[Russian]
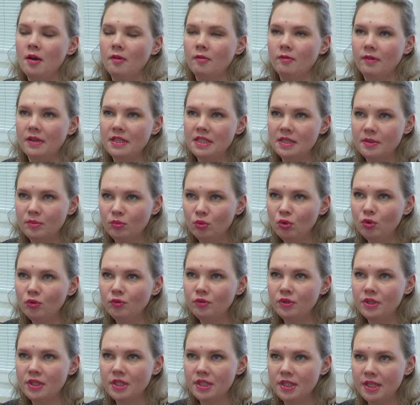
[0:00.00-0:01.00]
В восьмую, в
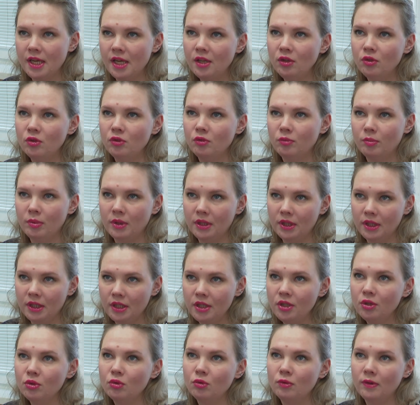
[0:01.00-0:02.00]
десятую и в
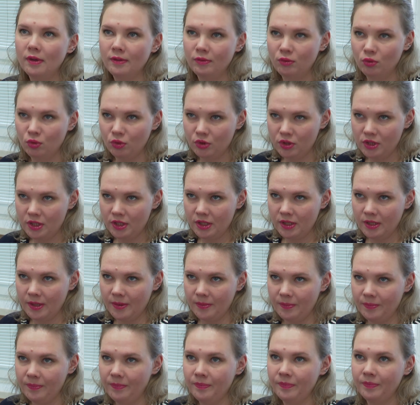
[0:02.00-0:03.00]
поликлинику Вавдотина,
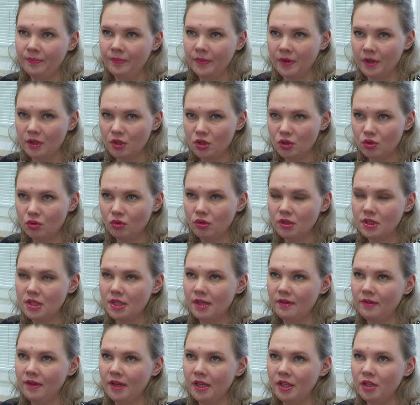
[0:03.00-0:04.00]
что
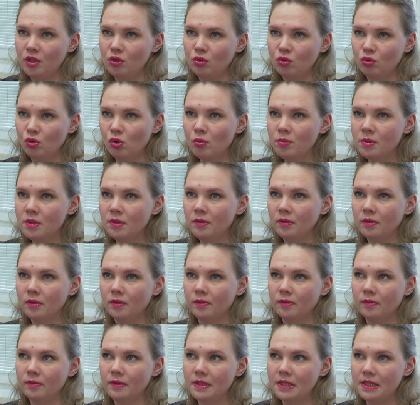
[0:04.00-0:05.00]
доставляет неудобства
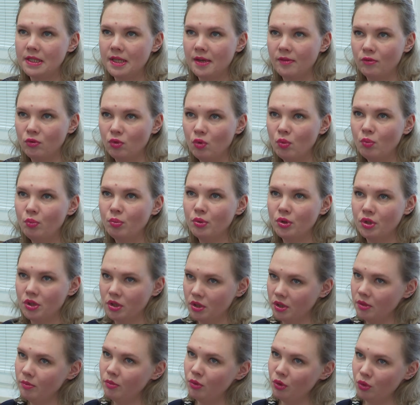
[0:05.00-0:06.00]
в основном
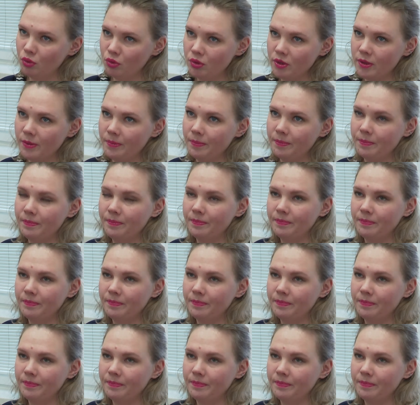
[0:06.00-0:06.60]
пожилым людям.